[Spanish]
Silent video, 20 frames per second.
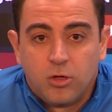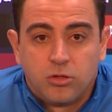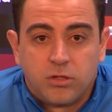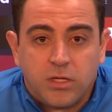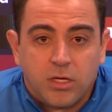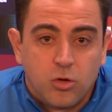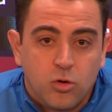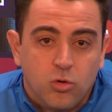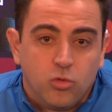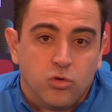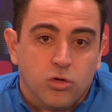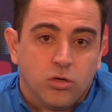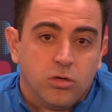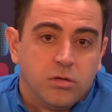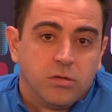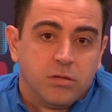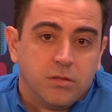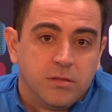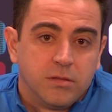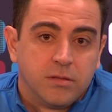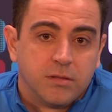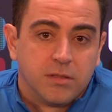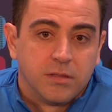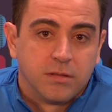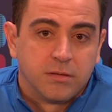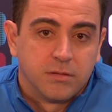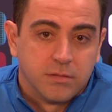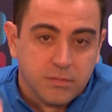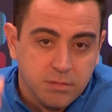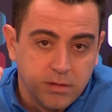no tengo uno
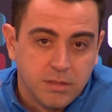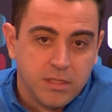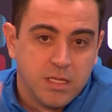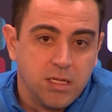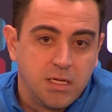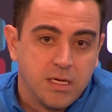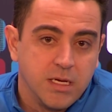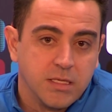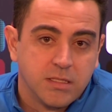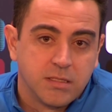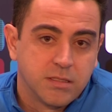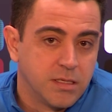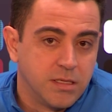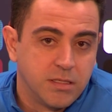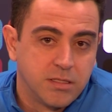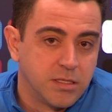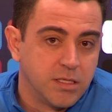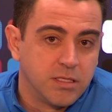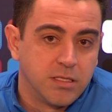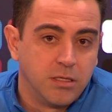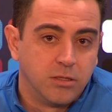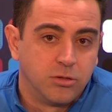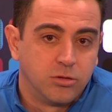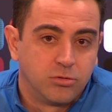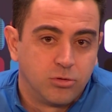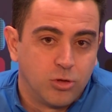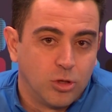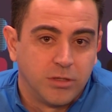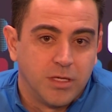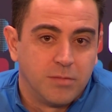que digas, este es el
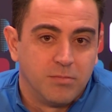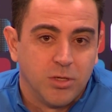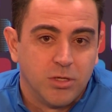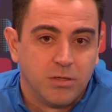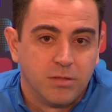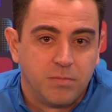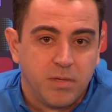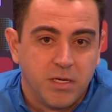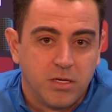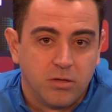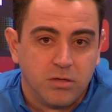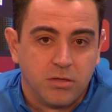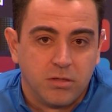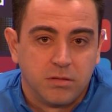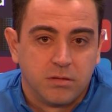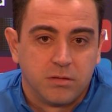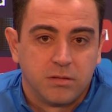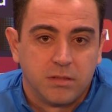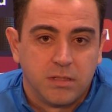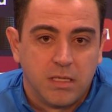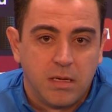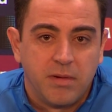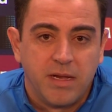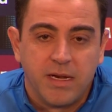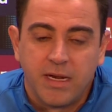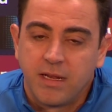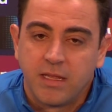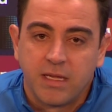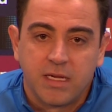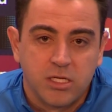tótem, ¿no? Pero la
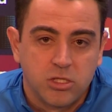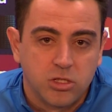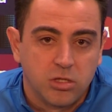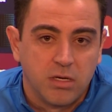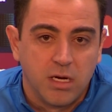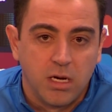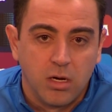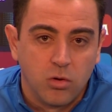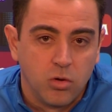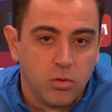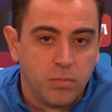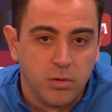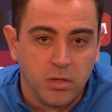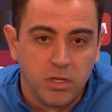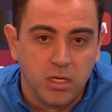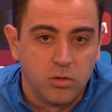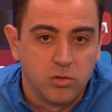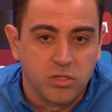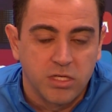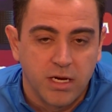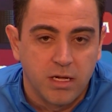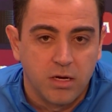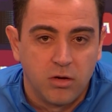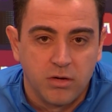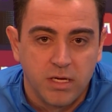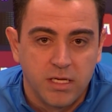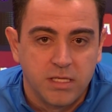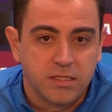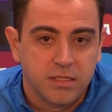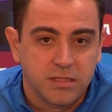manera de gestionar el grupo de Luis
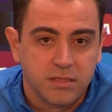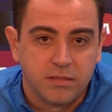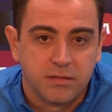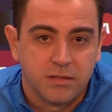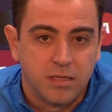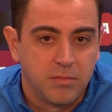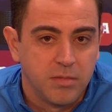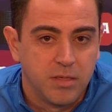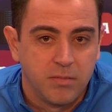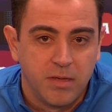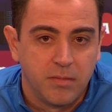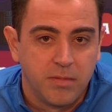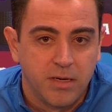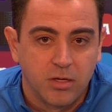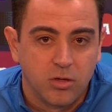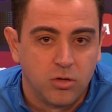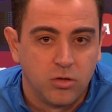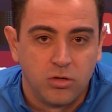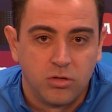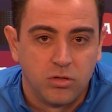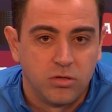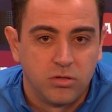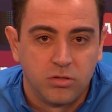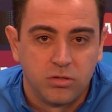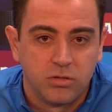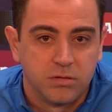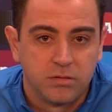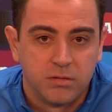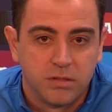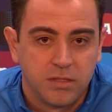Aragonés a mí me
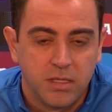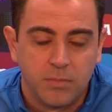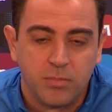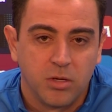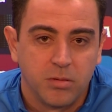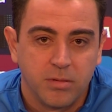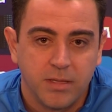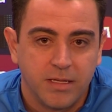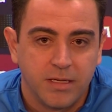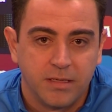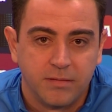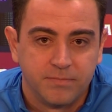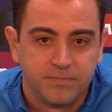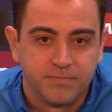marcó de por vida.